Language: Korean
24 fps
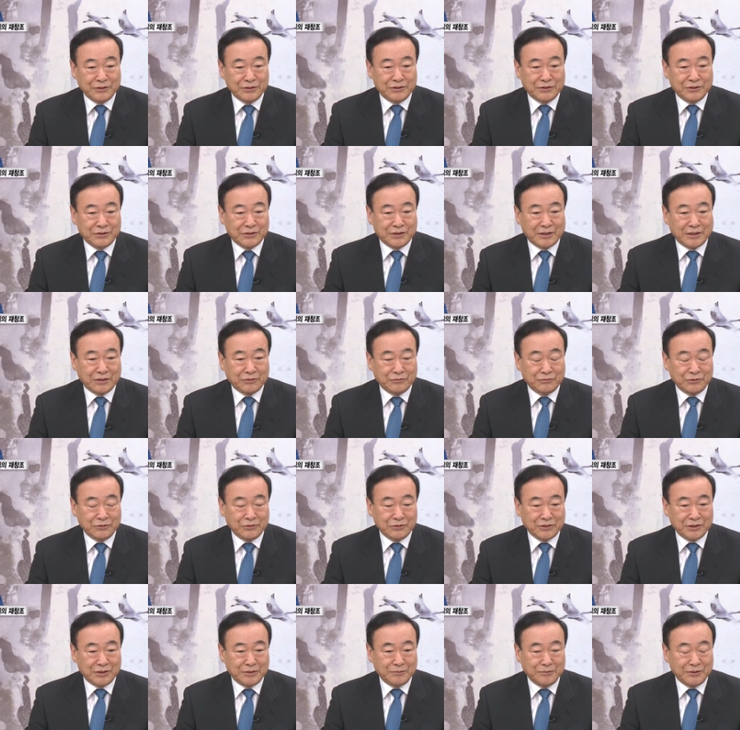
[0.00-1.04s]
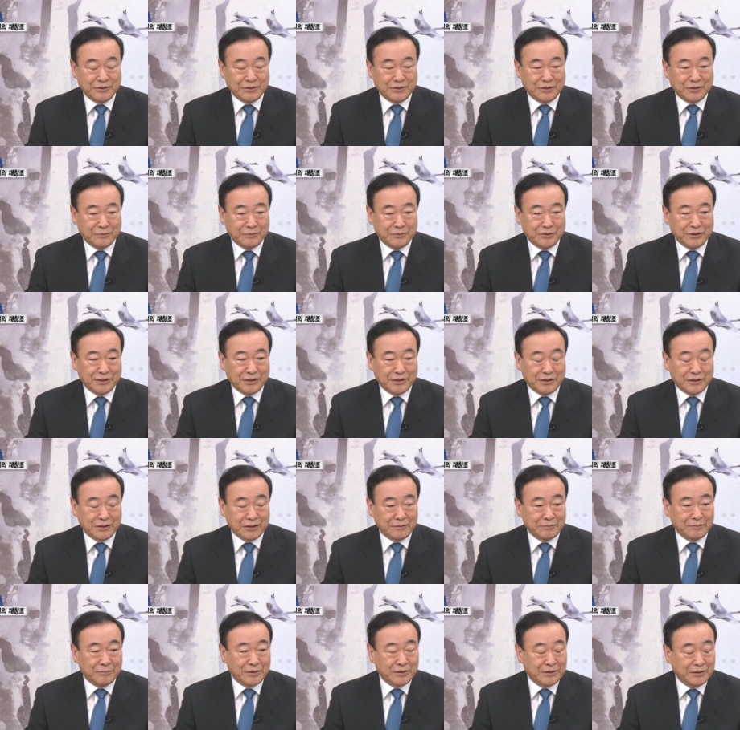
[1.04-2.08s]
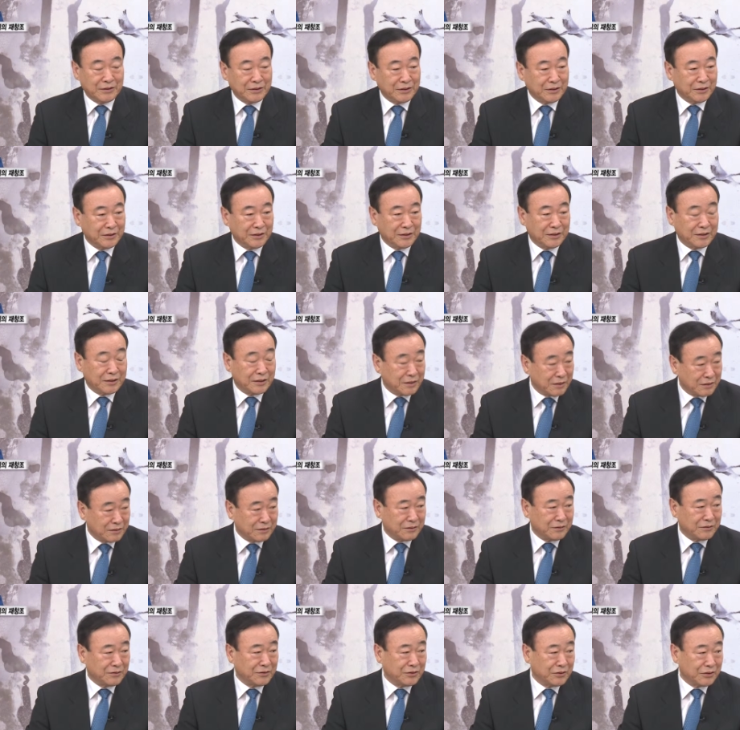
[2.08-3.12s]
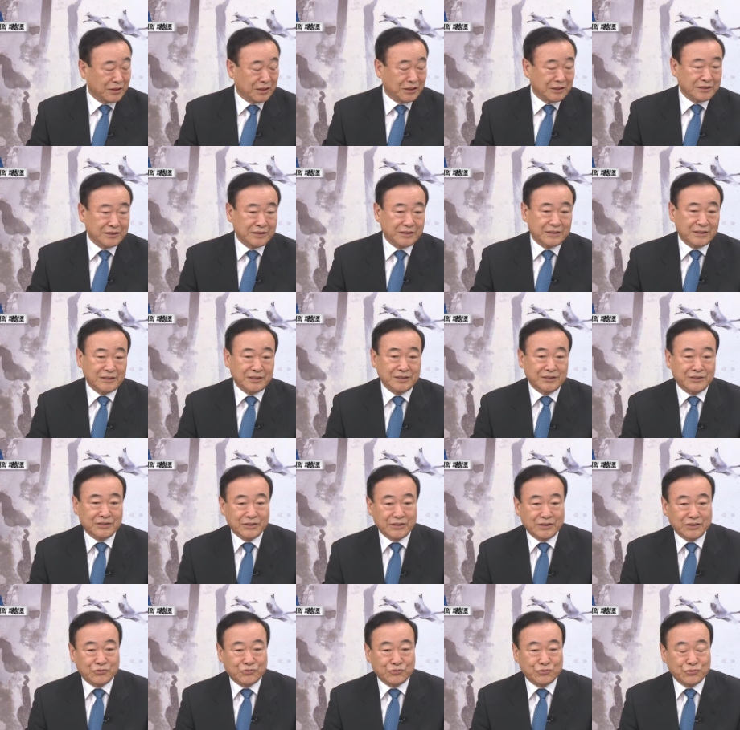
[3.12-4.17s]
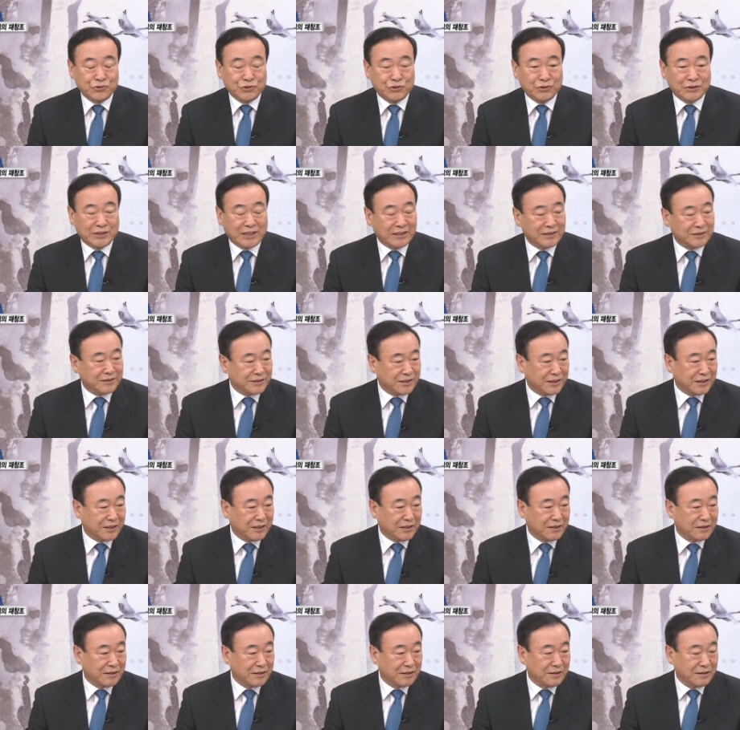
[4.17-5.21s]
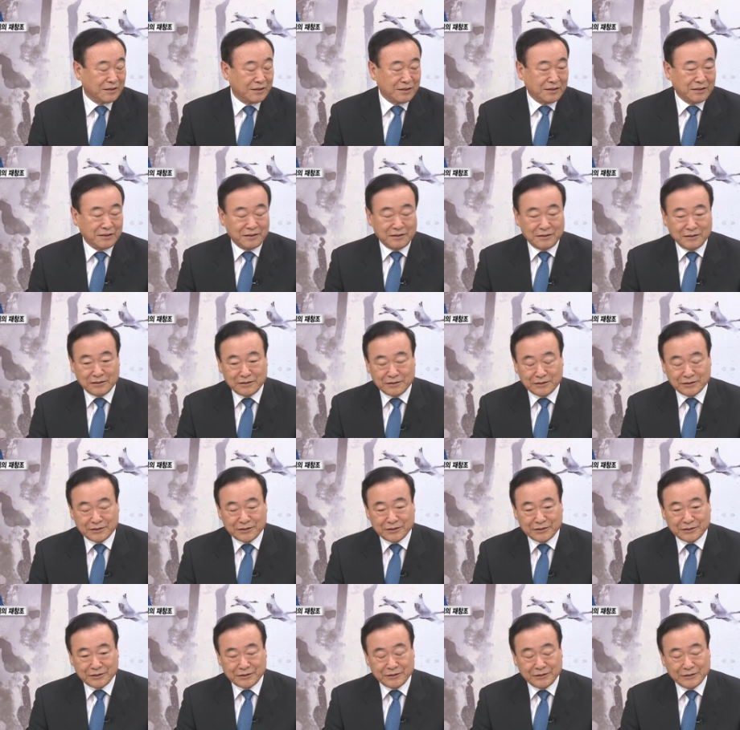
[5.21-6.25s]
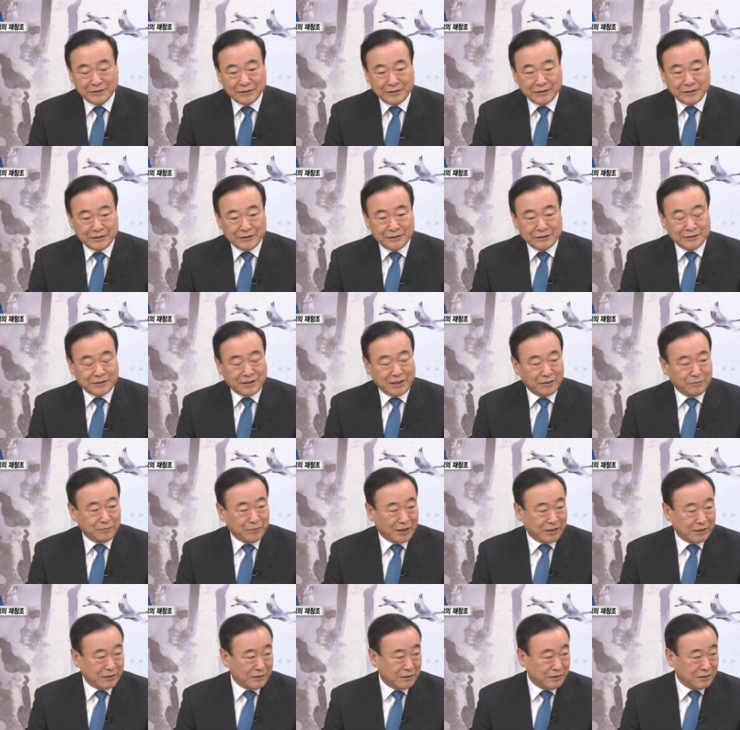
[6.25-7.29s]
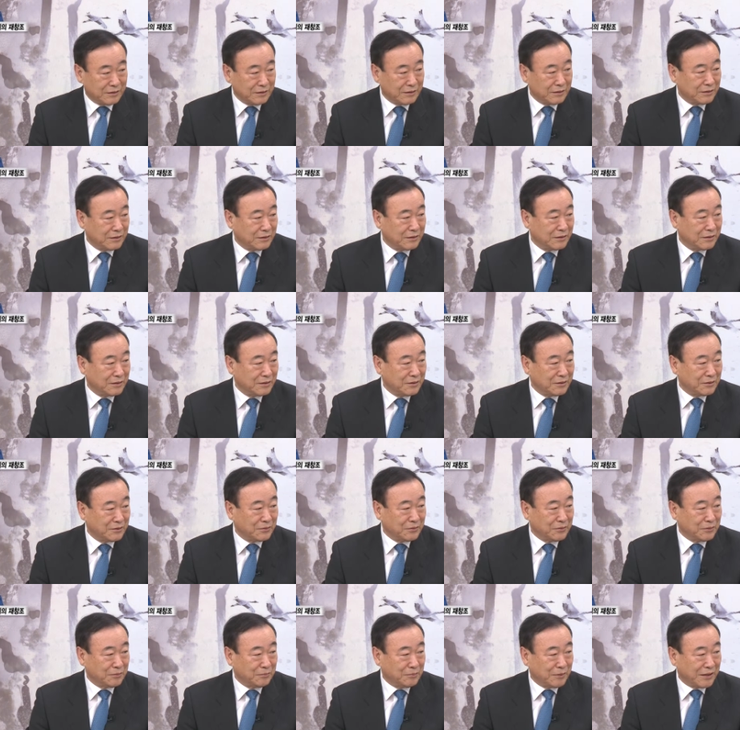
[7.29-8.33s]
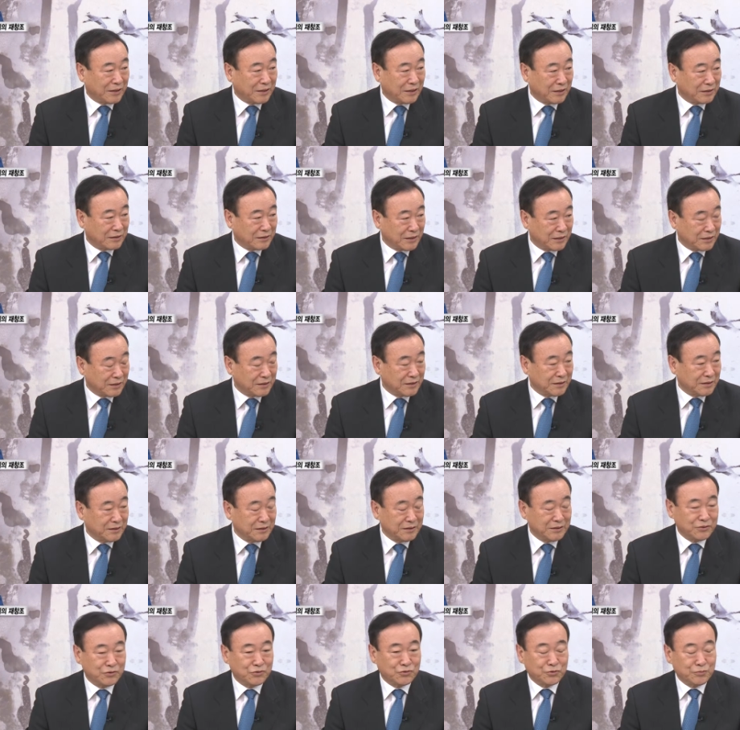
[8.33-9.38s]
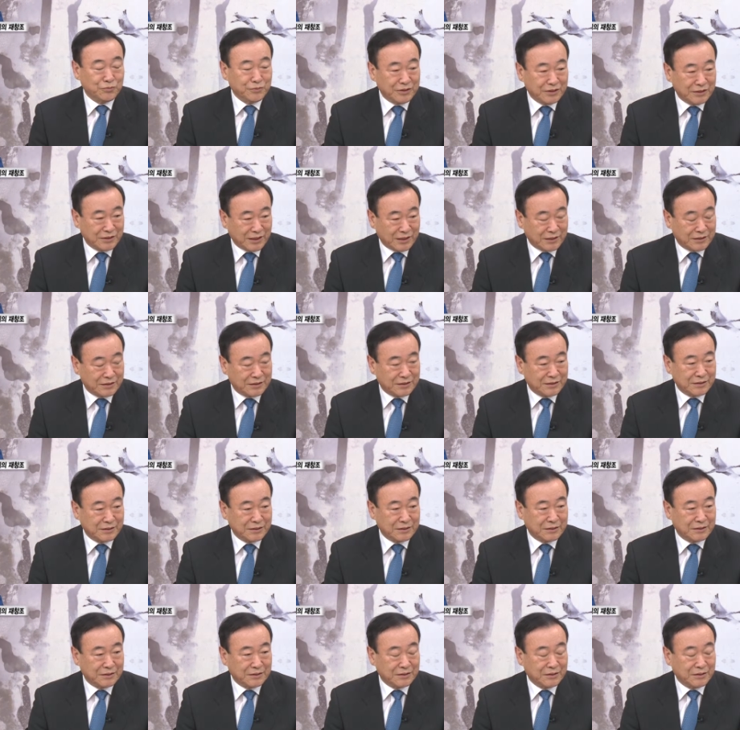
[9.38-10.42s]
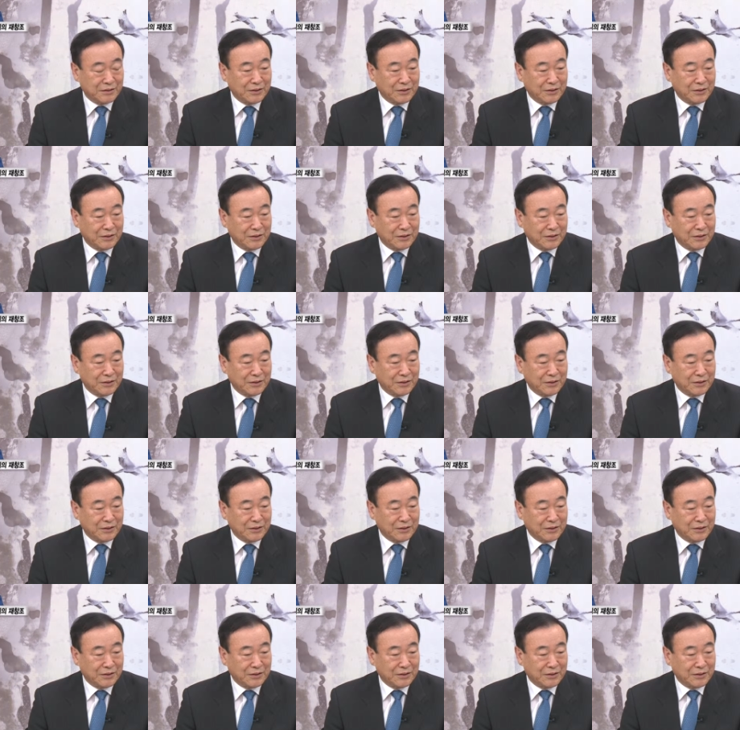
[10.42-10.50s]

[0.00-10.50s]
인천 사랑운동 시민협의회에는 여러 가지 인천의 주요 단체 예를 들어서 새마을 또 바르게 살기, 주민자치,